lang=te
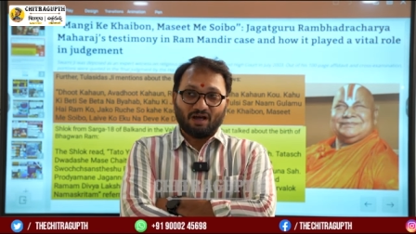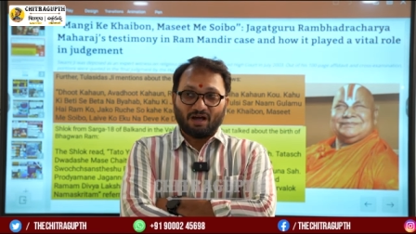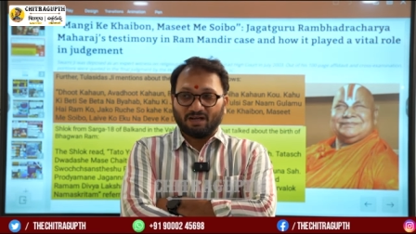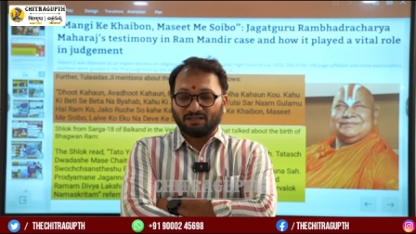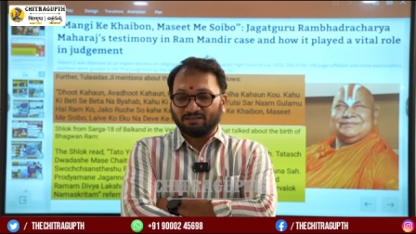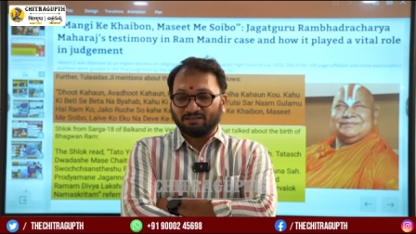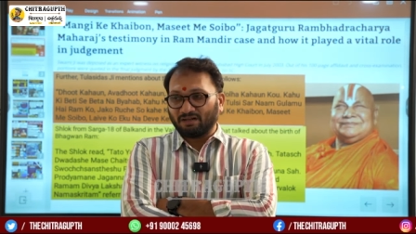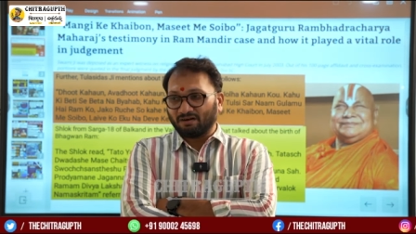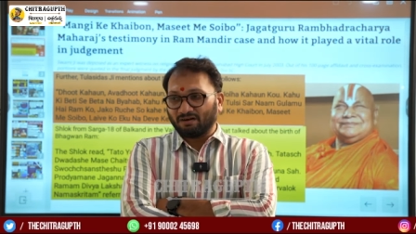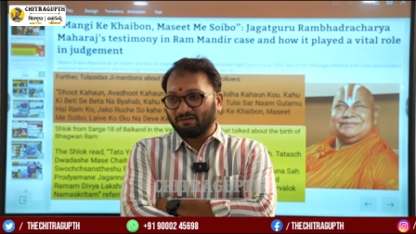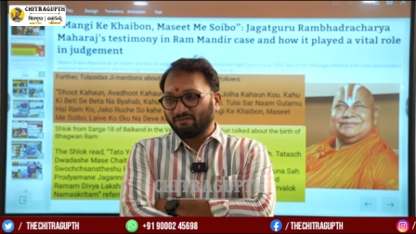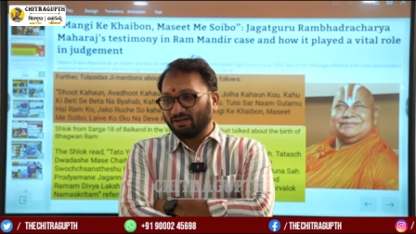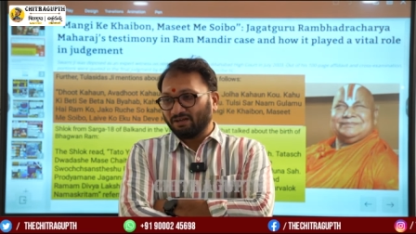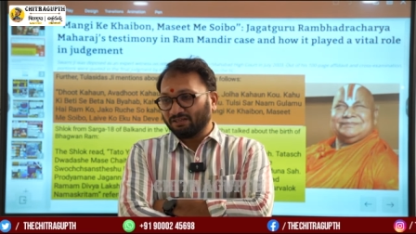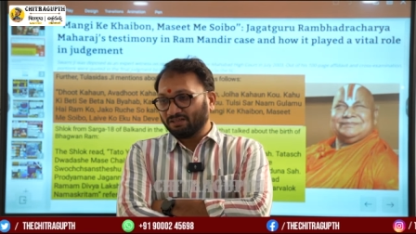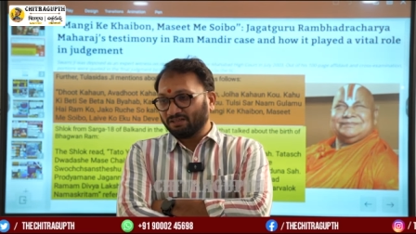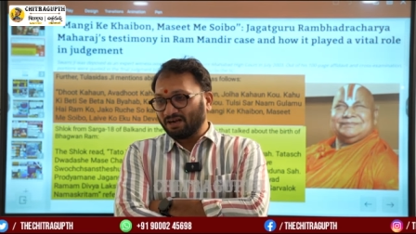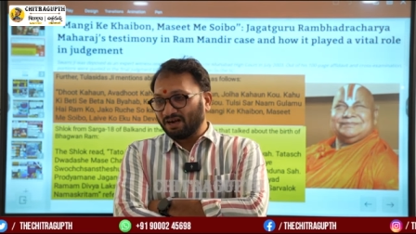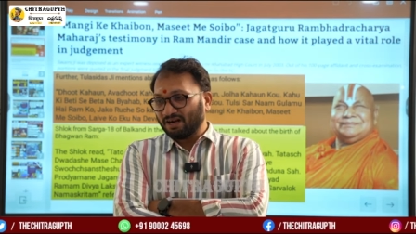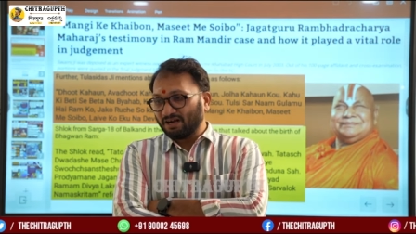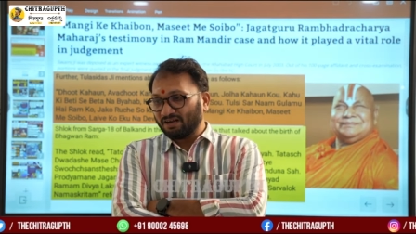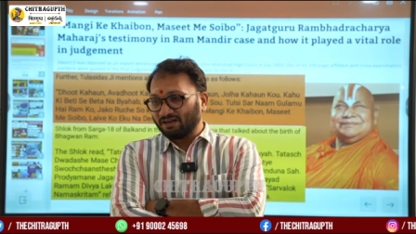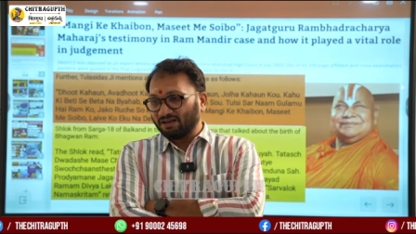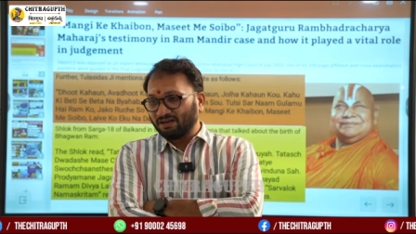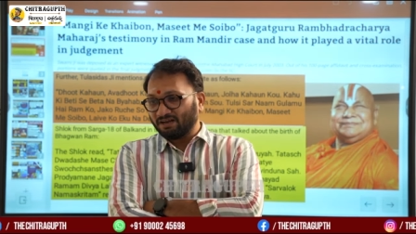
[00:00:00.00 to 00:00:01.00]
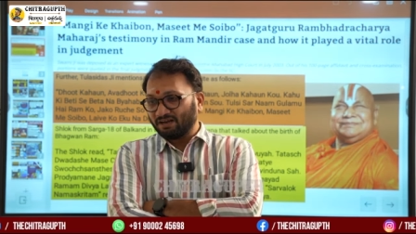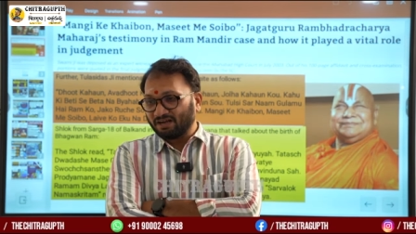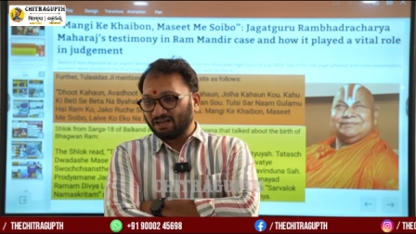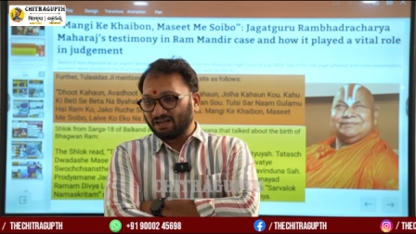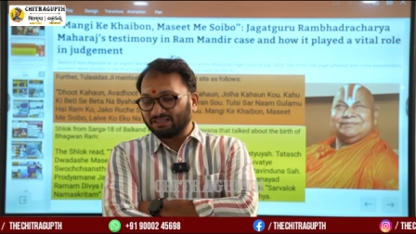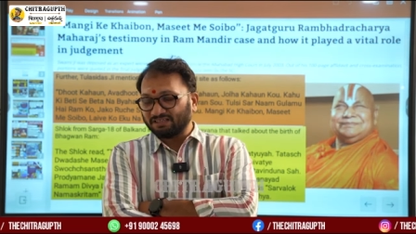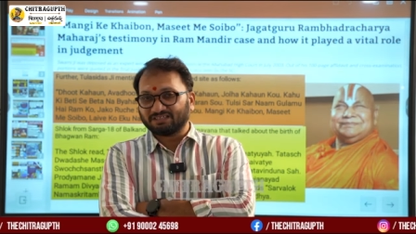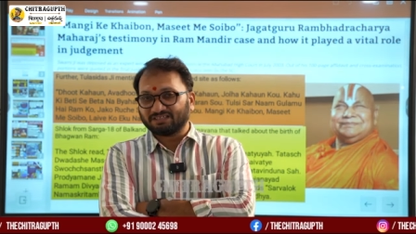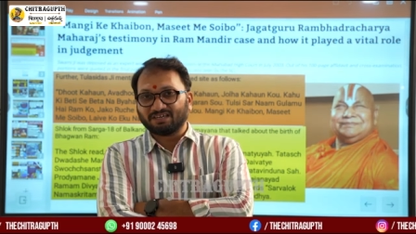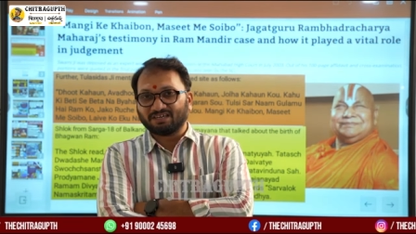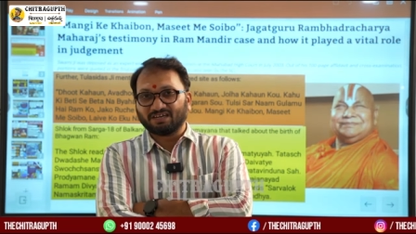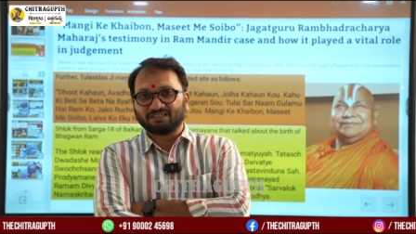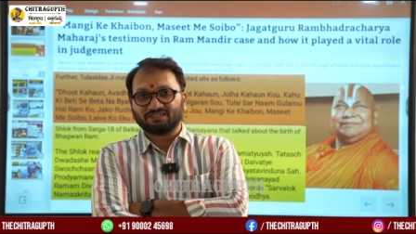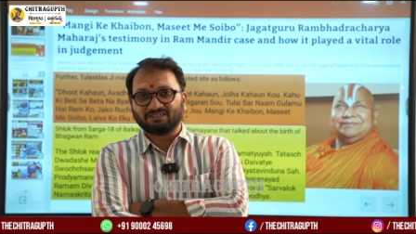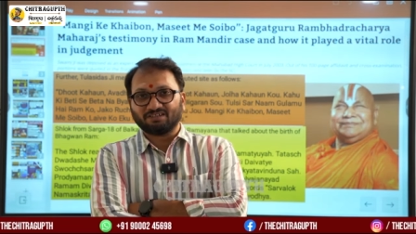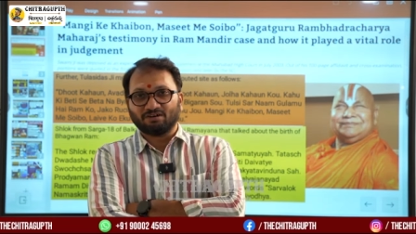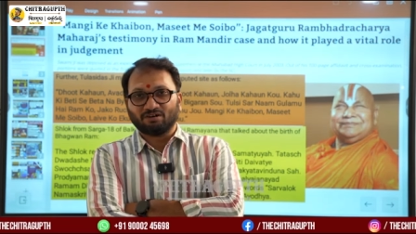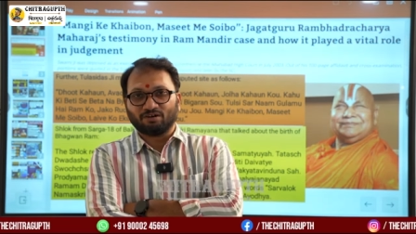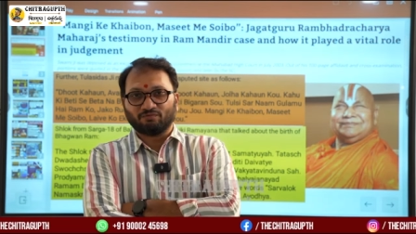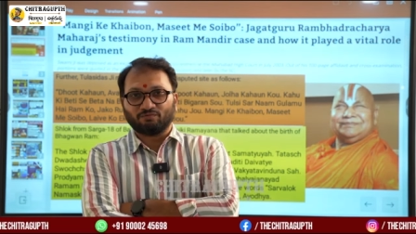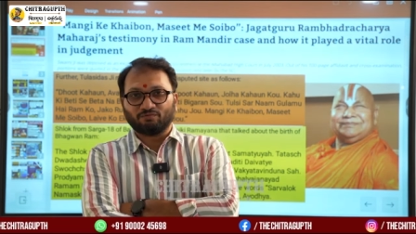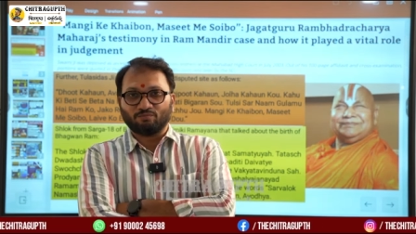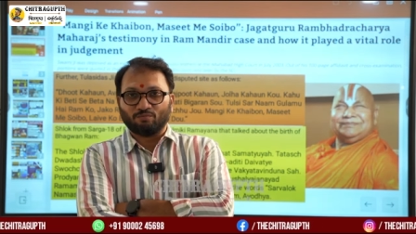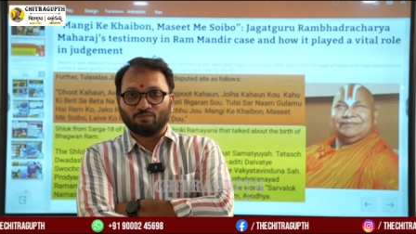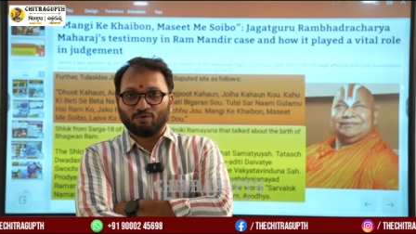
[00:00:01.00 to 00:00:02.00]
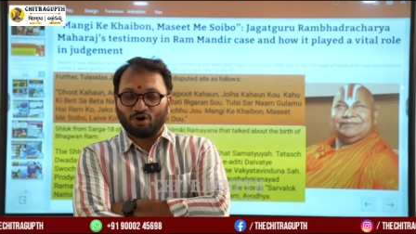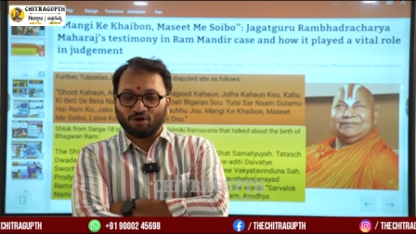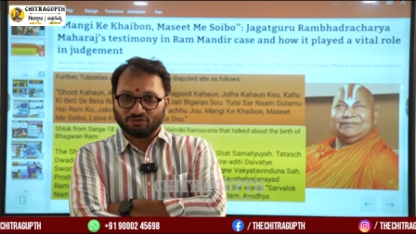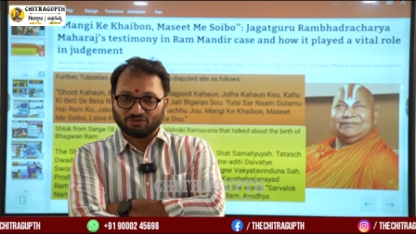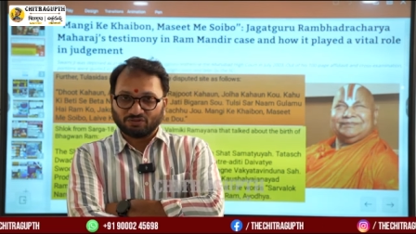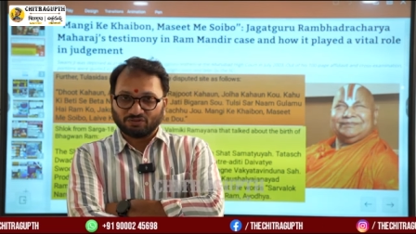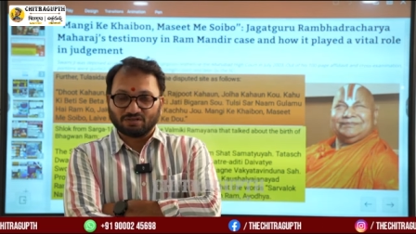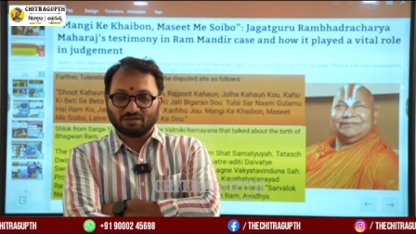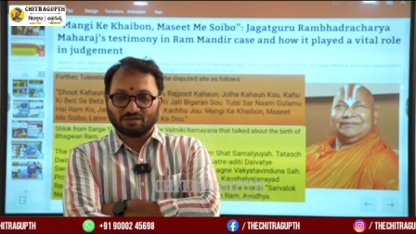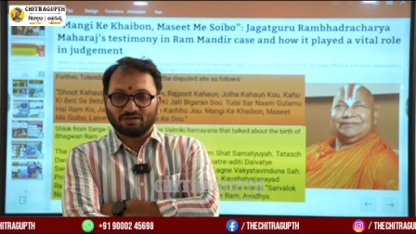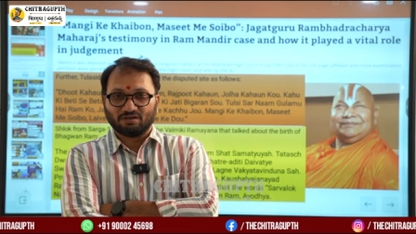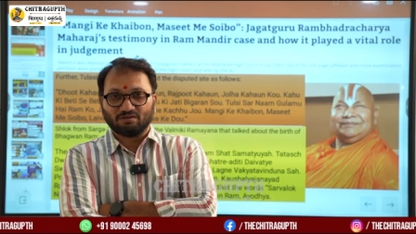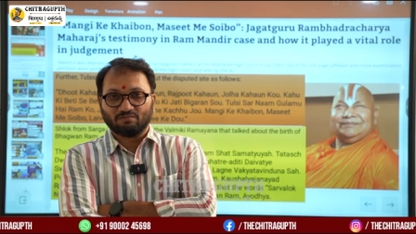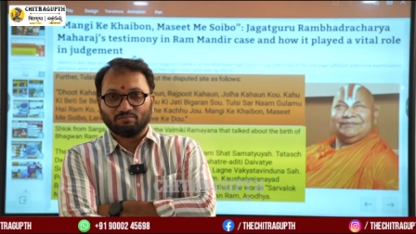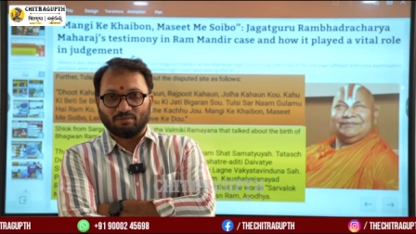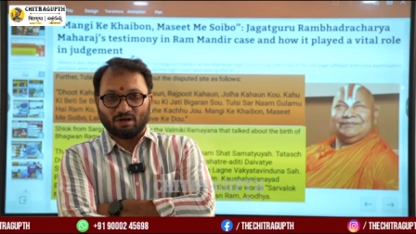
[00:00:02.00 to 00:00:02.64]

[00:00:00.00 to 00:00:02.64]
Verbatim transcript: ఆ తర్వాత కట్టిన కన్స్ట్రక్షన్ ఆఫ్ మాస్క్